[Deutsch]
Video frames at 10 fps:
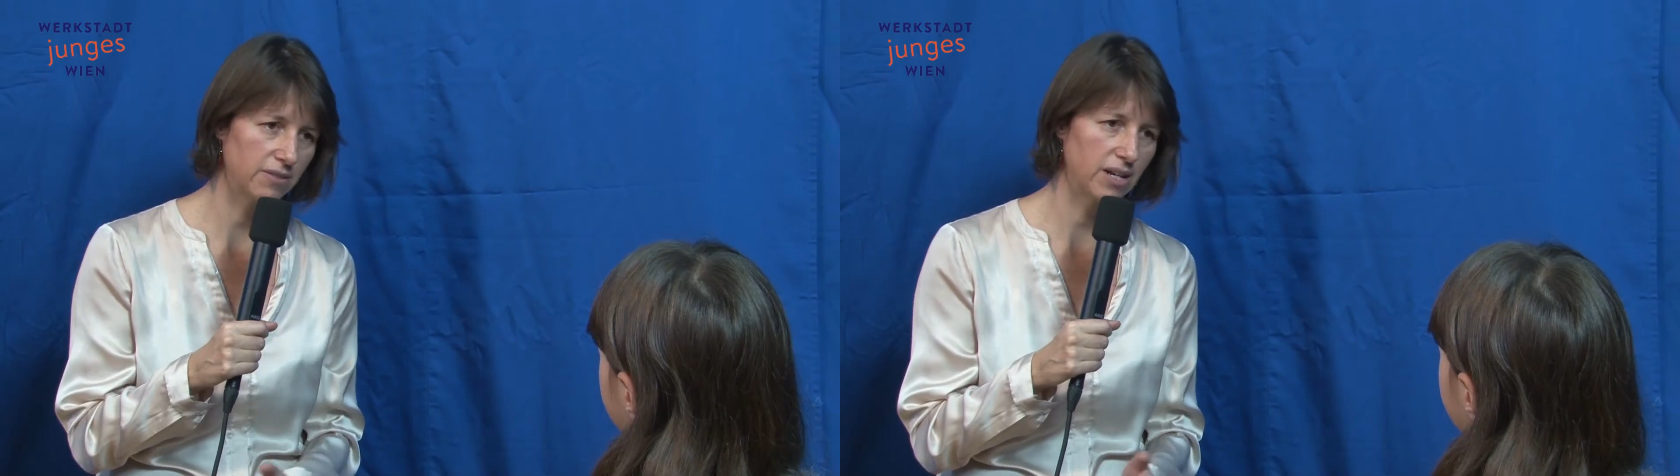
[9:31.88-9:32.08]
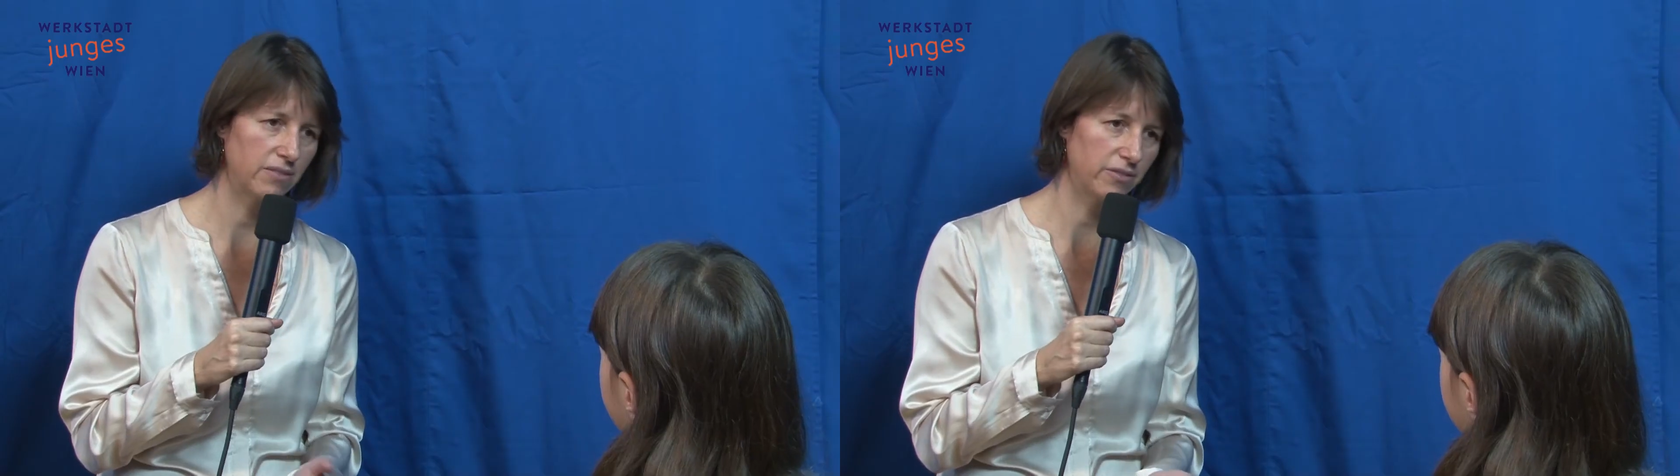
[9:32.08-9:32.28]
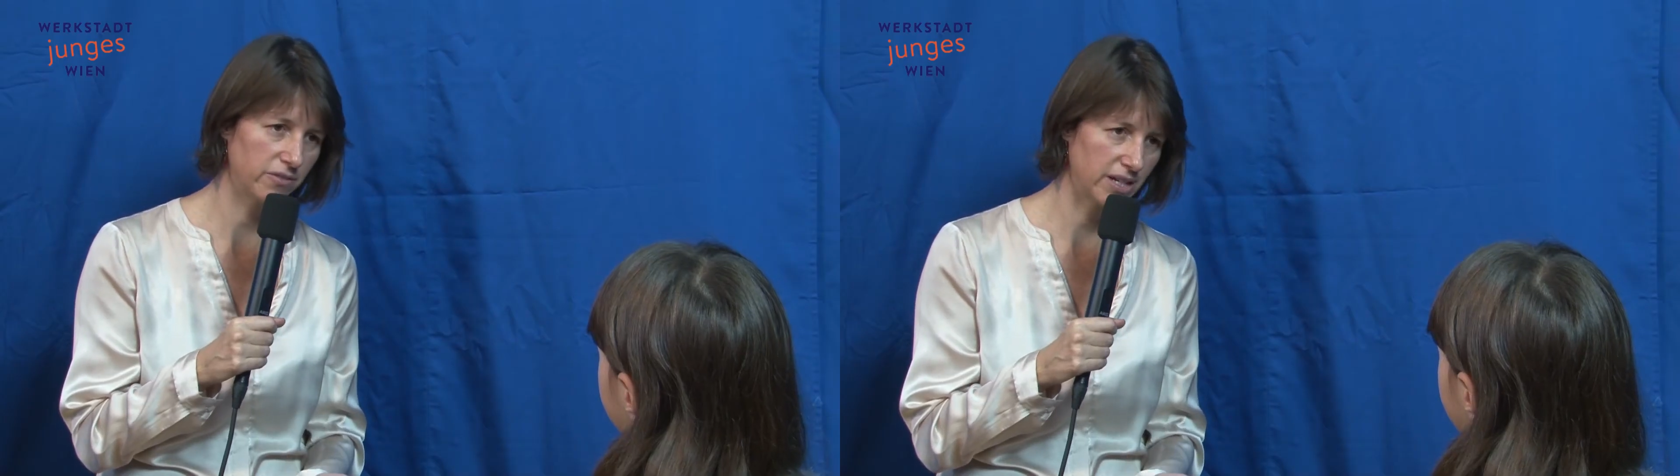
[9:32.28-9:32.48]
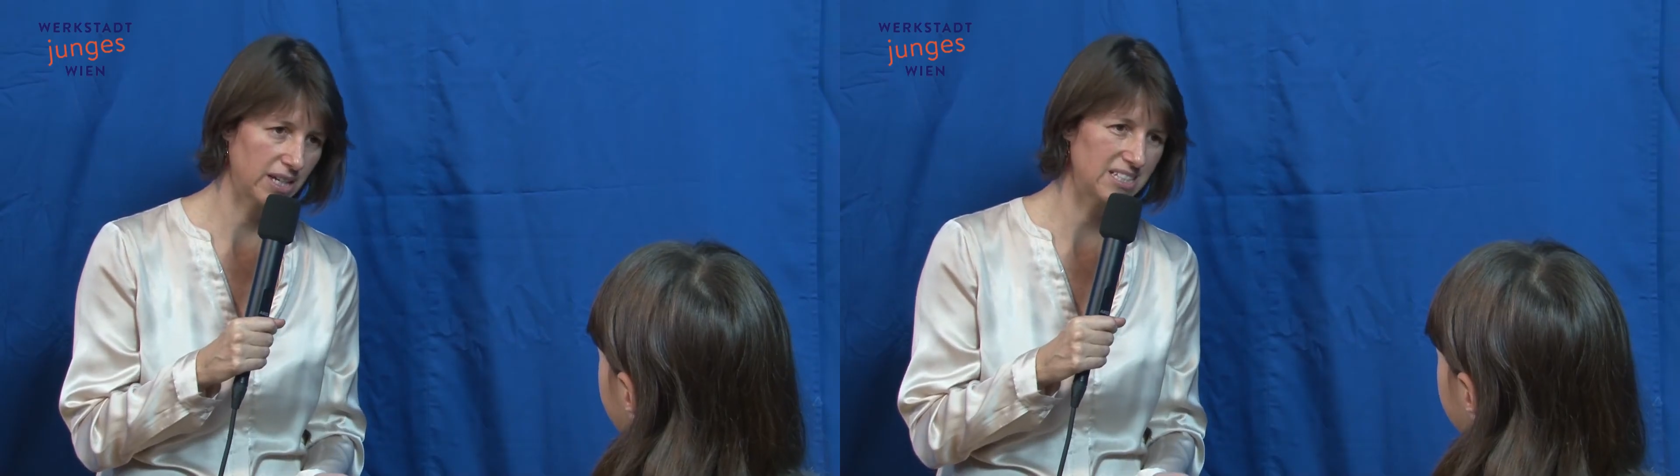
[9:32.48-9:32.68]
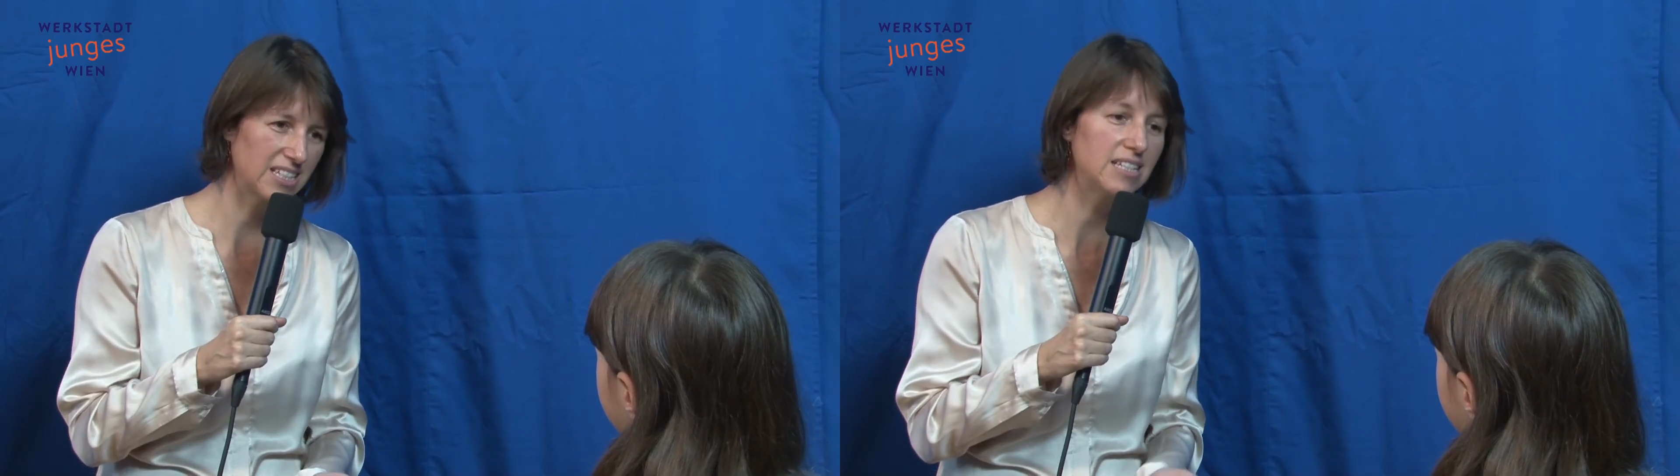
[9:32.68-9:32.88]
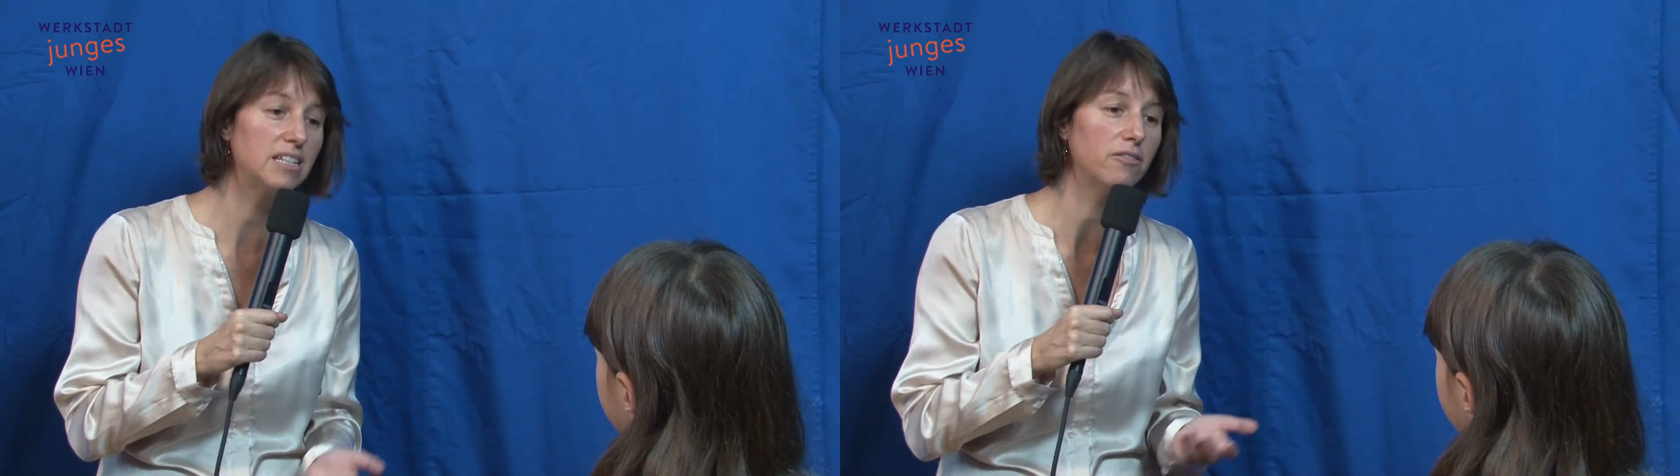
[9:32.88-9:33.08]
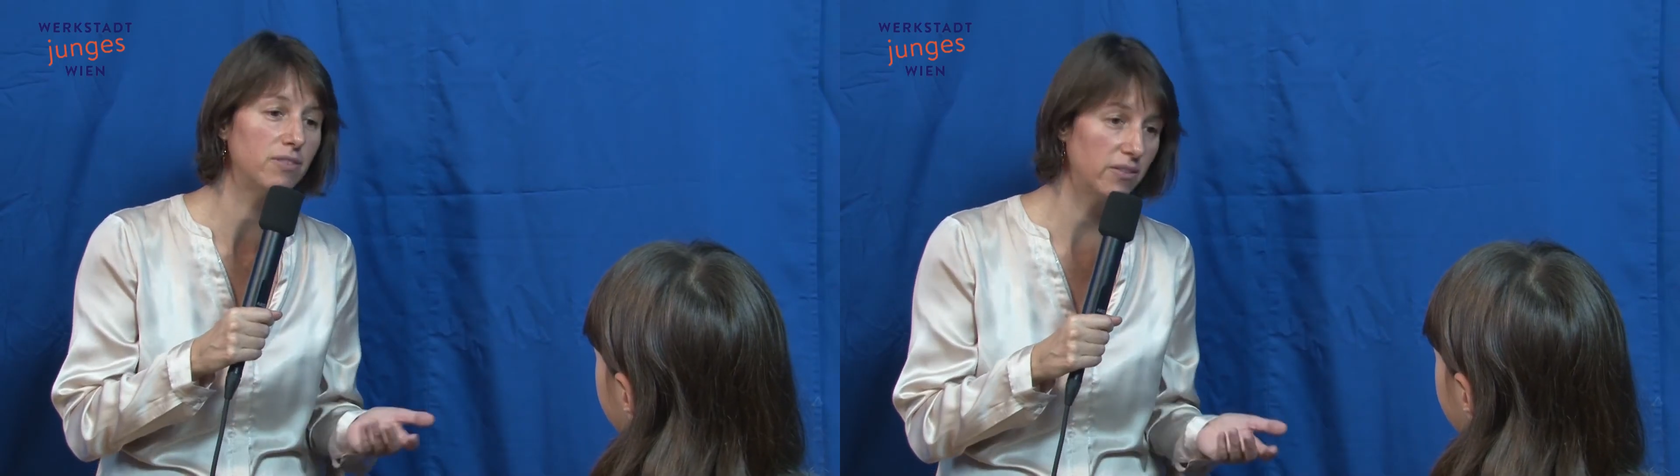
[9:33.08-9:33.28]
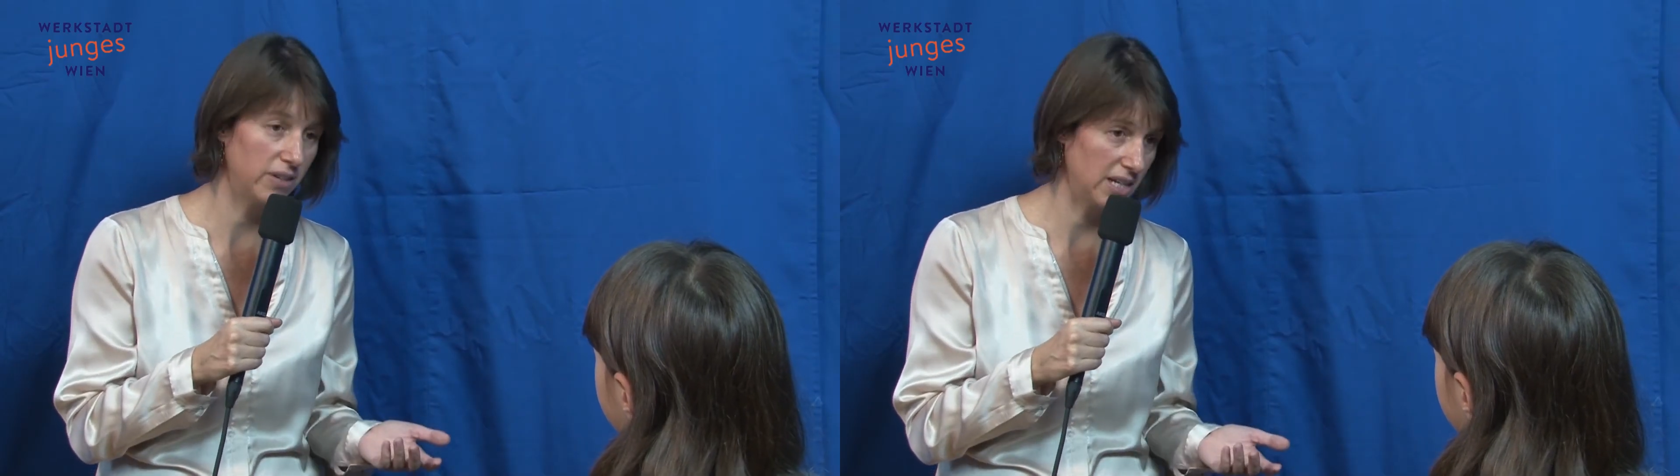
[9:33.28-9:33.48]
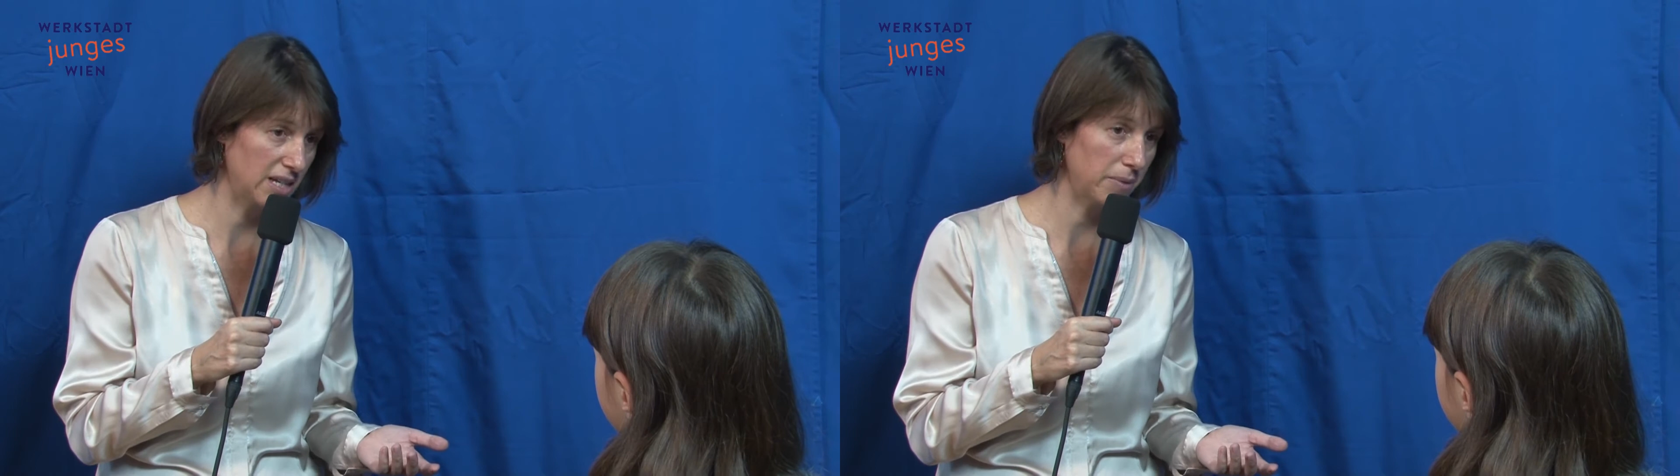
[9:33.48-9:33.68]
Weil wenn Ferien sind, sind ja viel weniger